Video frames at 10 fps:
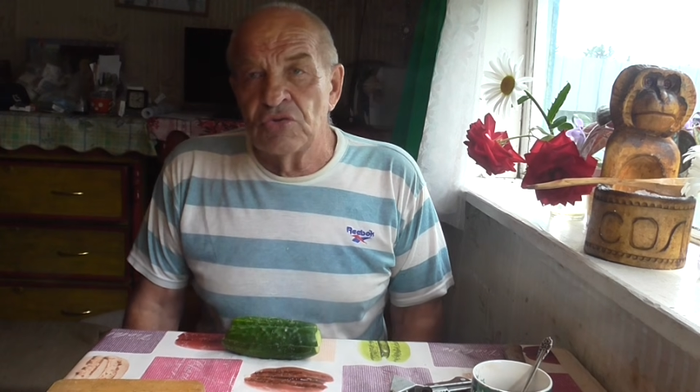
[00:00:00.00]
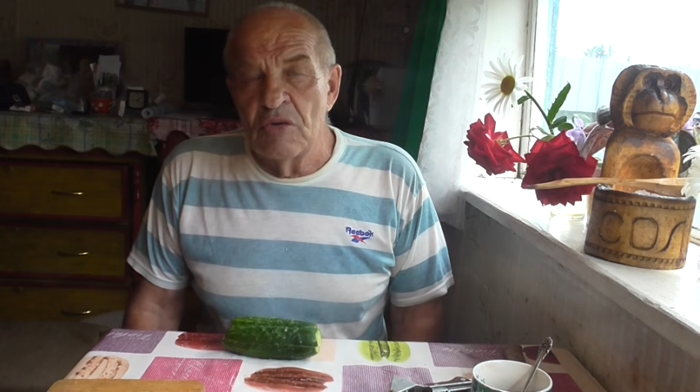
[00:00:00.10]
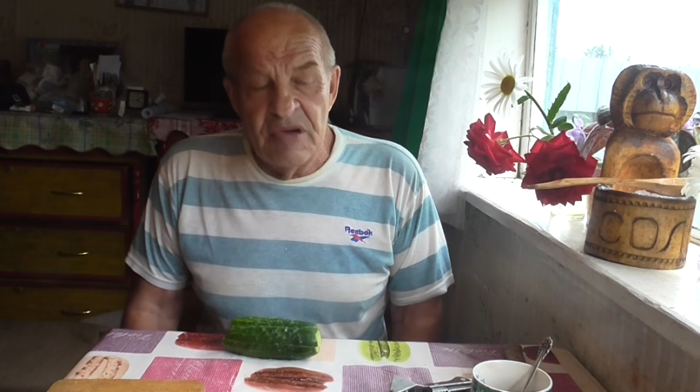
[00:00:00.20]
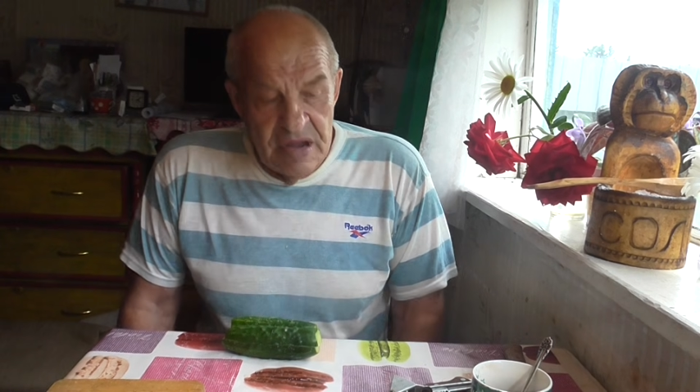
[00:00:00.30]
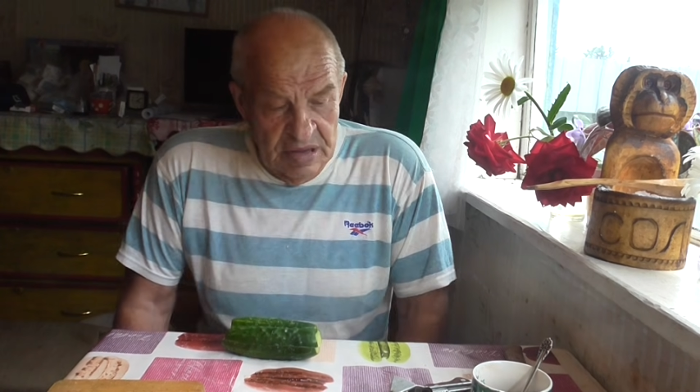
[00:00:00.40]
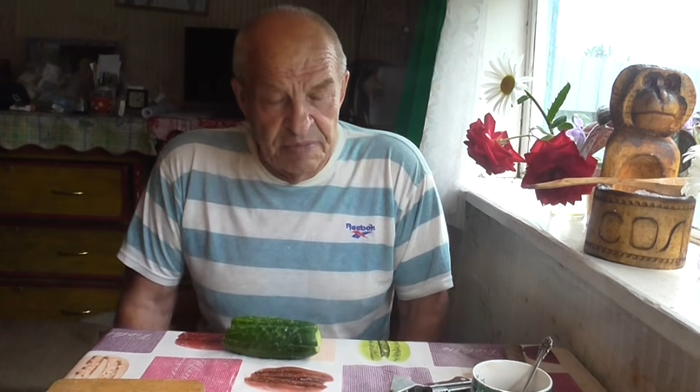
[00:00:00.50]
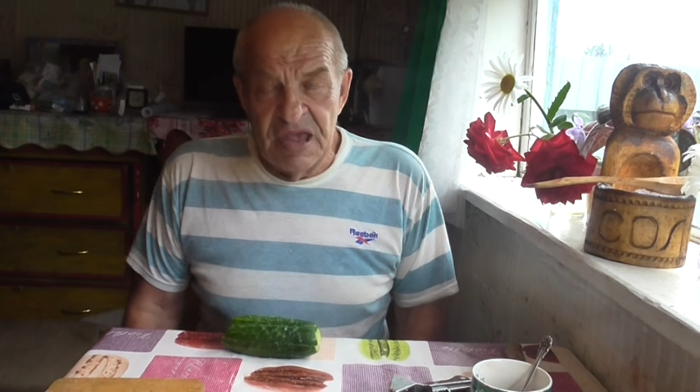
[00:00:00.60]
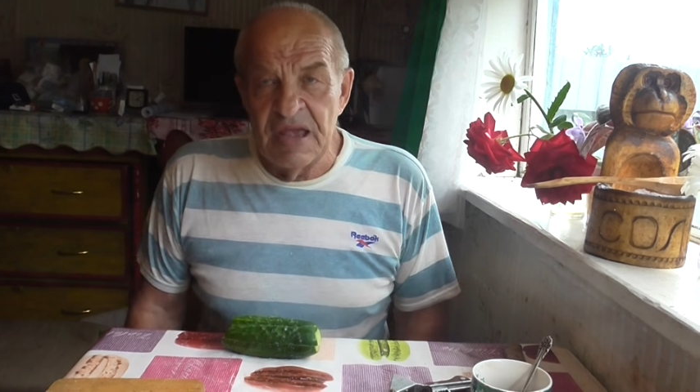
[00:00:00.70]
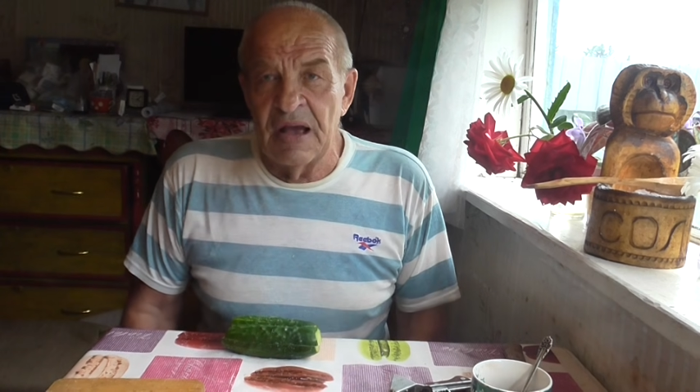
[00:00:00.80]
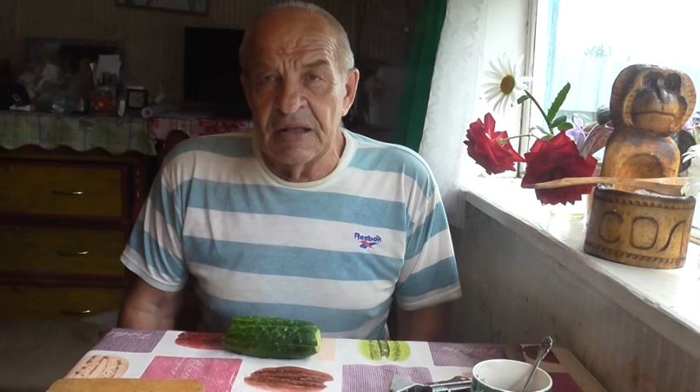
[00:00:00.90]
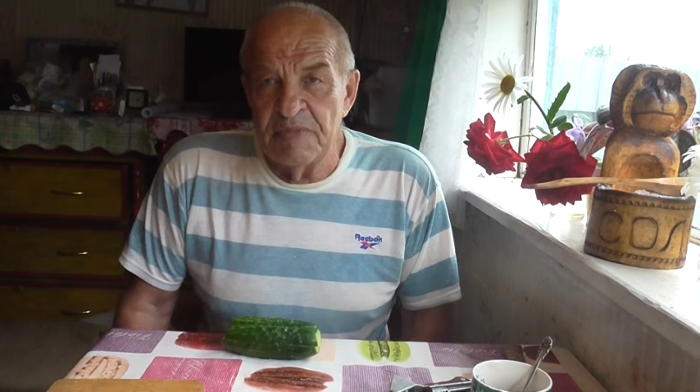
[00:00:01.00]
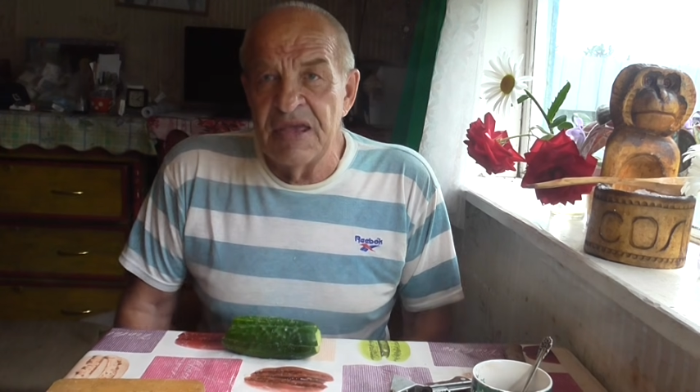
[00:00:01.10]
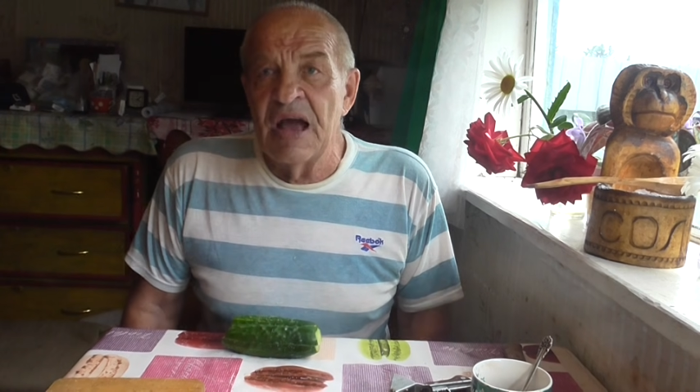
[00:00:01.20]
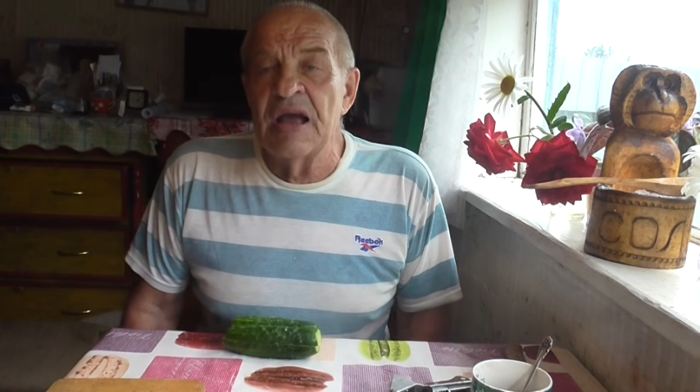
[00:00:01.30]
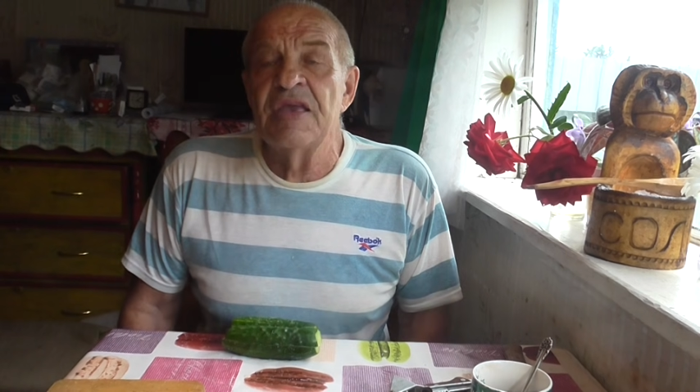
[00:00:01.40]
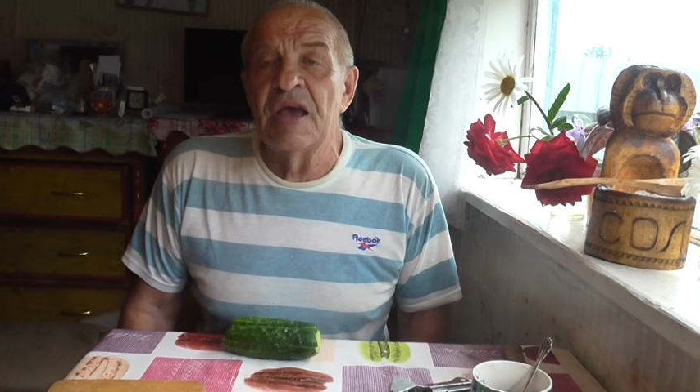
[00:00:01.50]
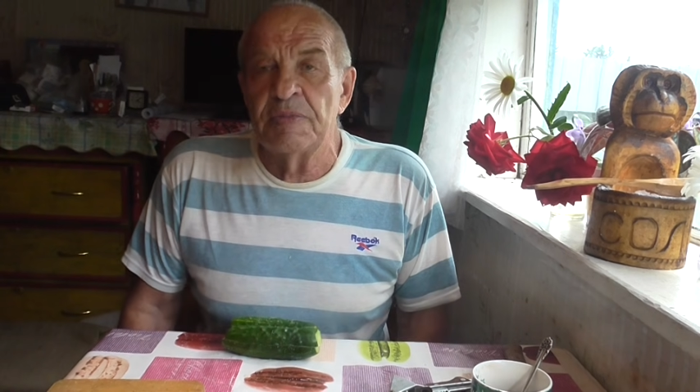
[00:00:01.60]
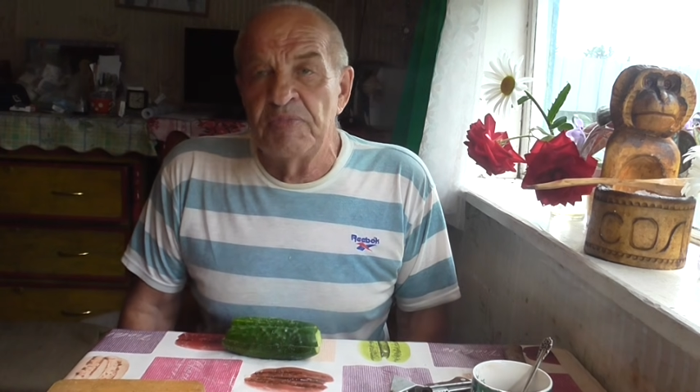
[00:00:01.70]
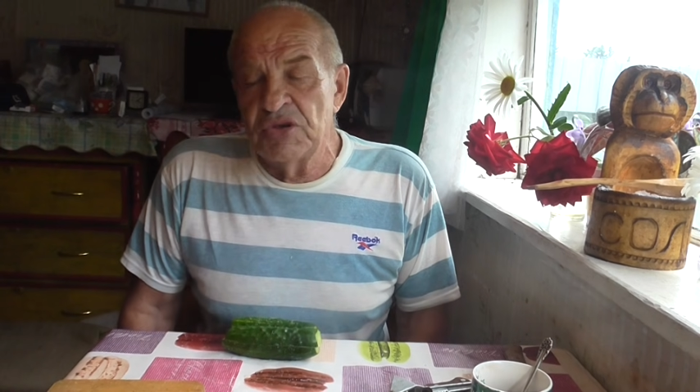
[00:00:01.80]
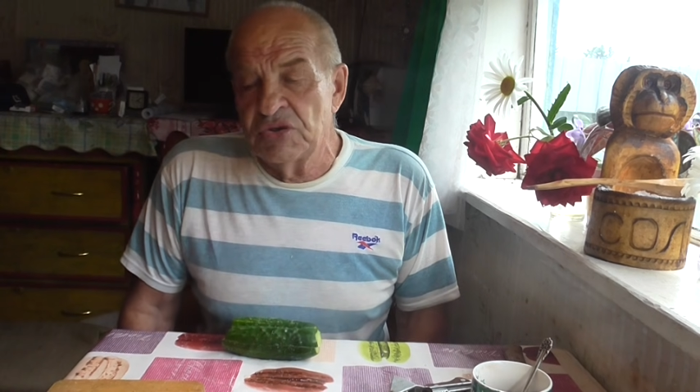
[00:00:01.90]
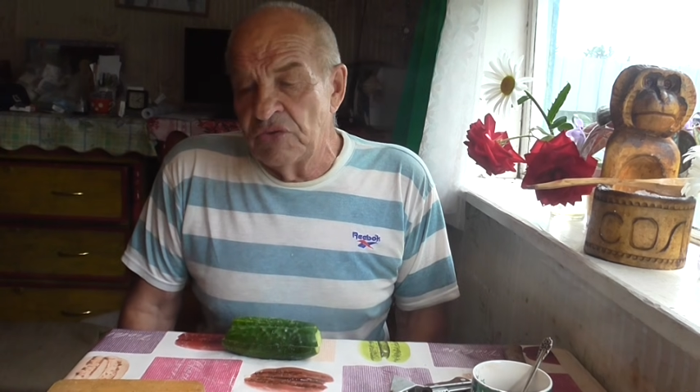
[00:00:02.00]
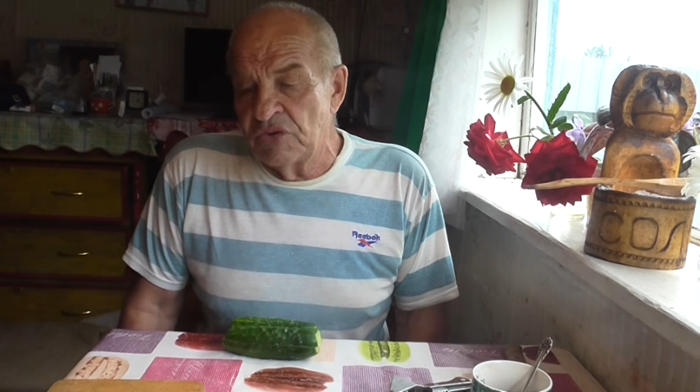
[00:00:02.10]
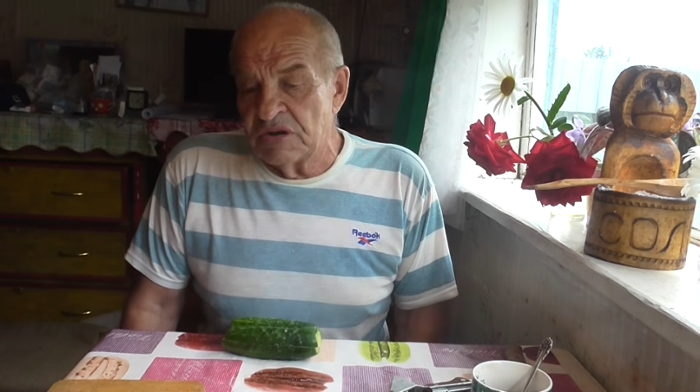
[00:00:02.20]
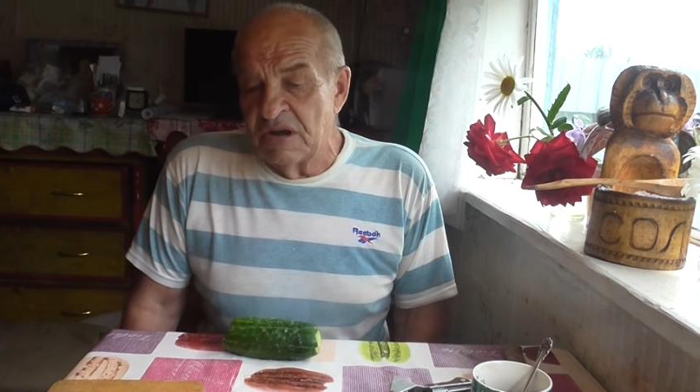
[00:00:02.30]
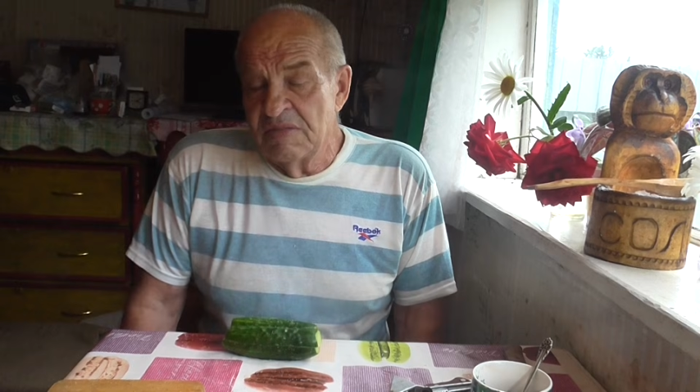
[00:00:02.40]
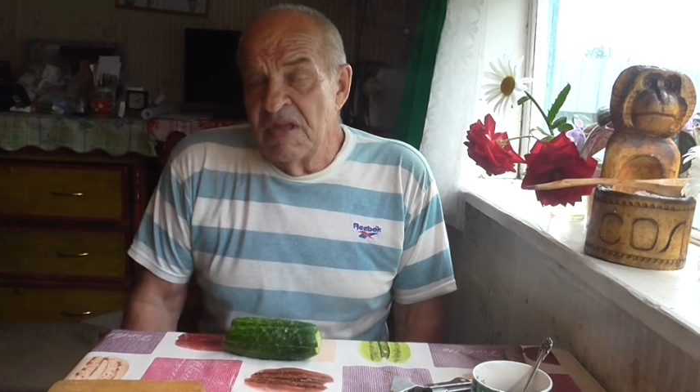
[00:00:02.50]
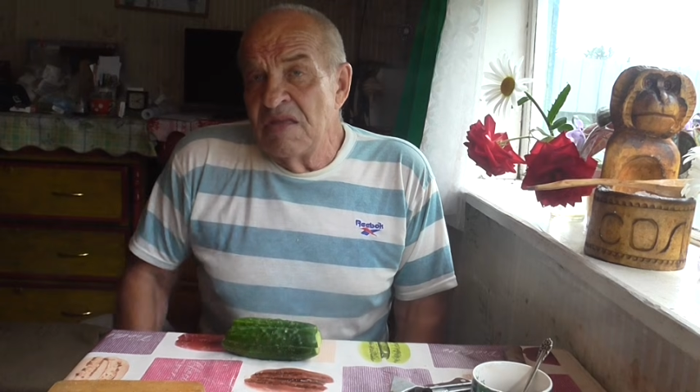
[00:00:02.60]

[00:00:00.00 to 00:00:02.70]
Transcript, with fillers: что мы от меня, от меня они отписываются.